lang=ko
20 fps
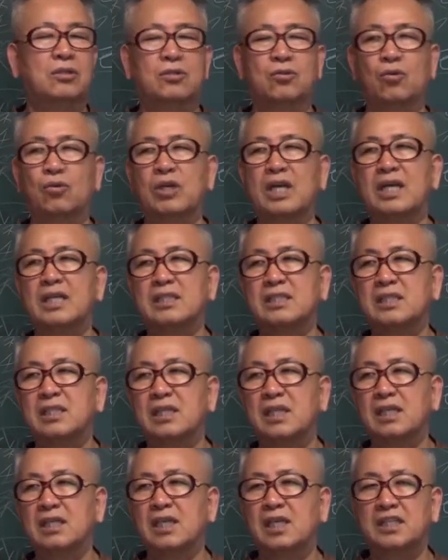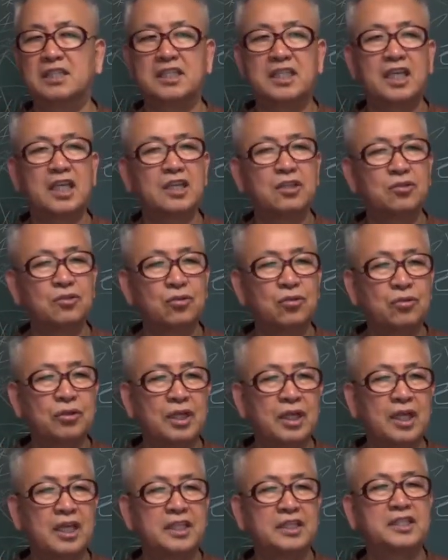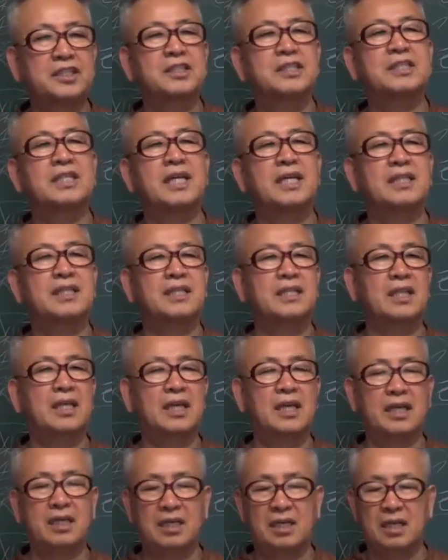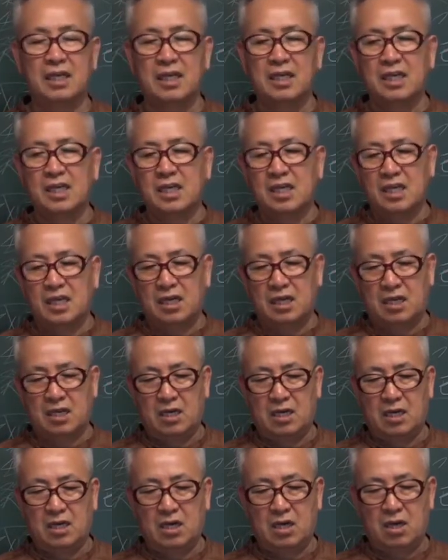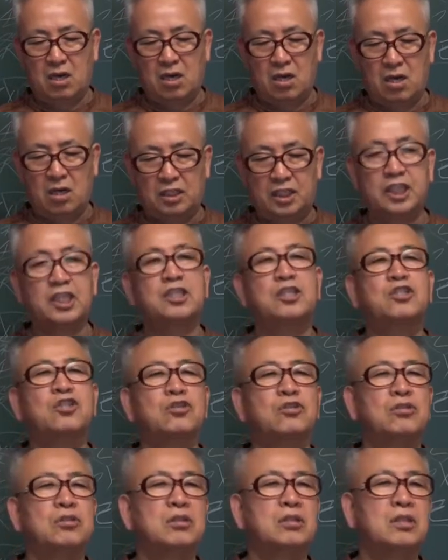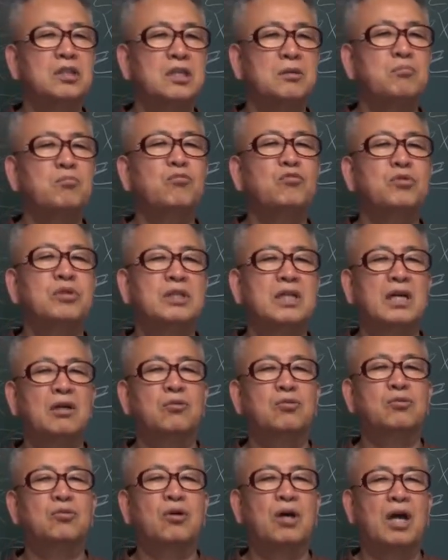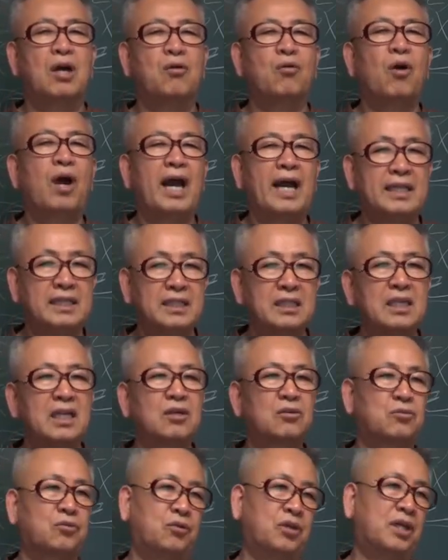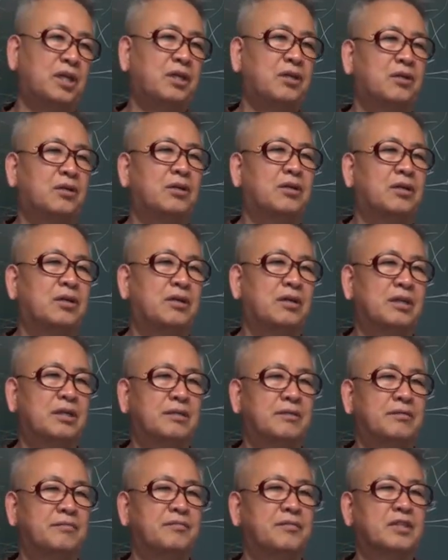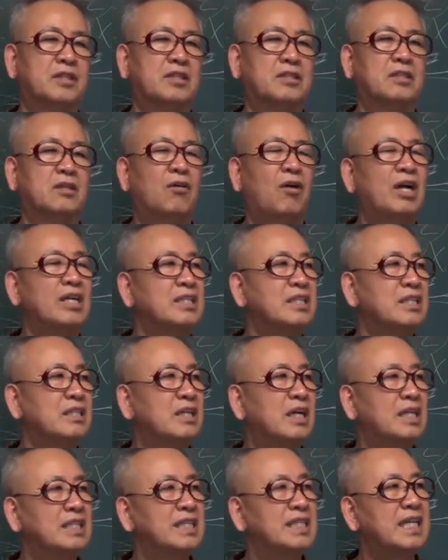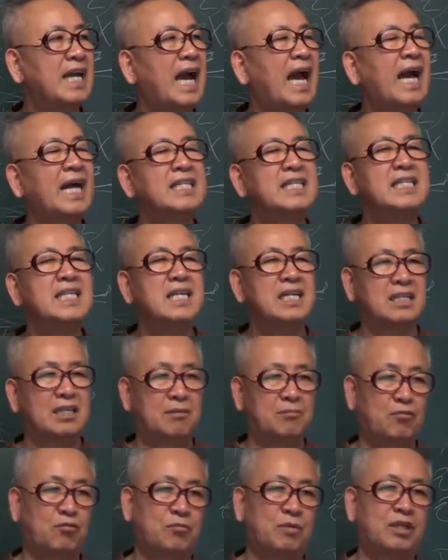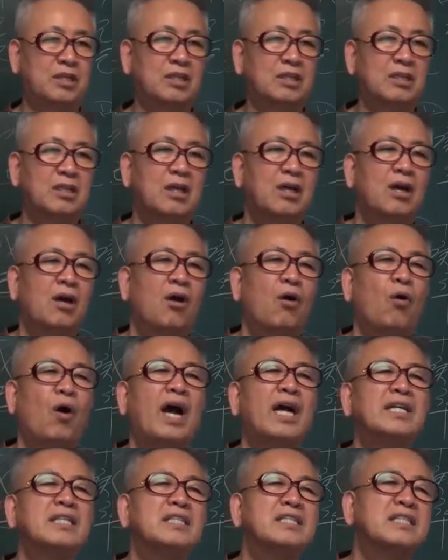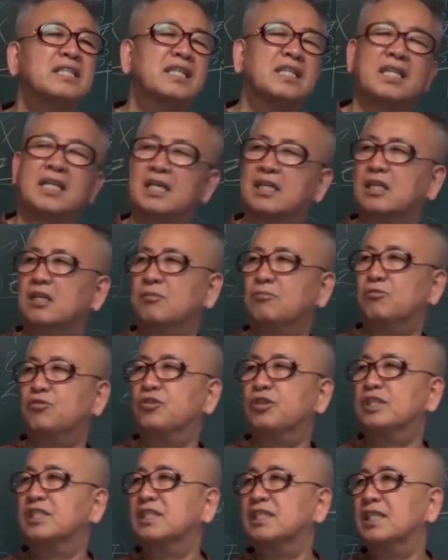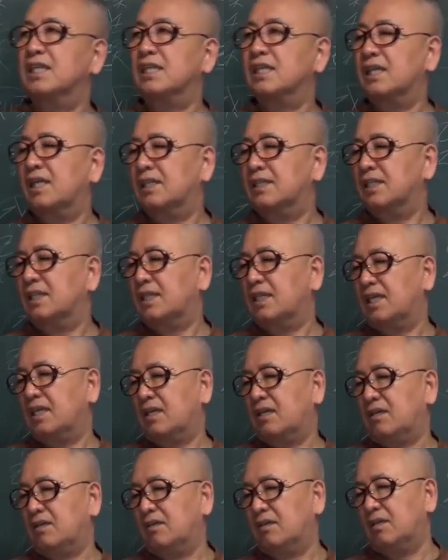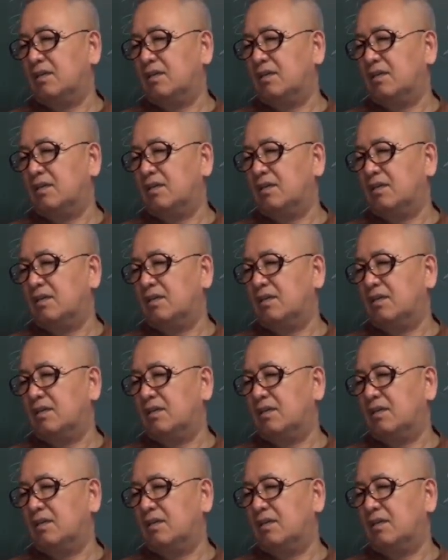동양 철학의 최초의 저자인데 어, 실존 인물이라고도 하고 아니라고도 해요. 그래서 황, 이 한의학에 보면은 황제 내경부터 시작을 하잖아요.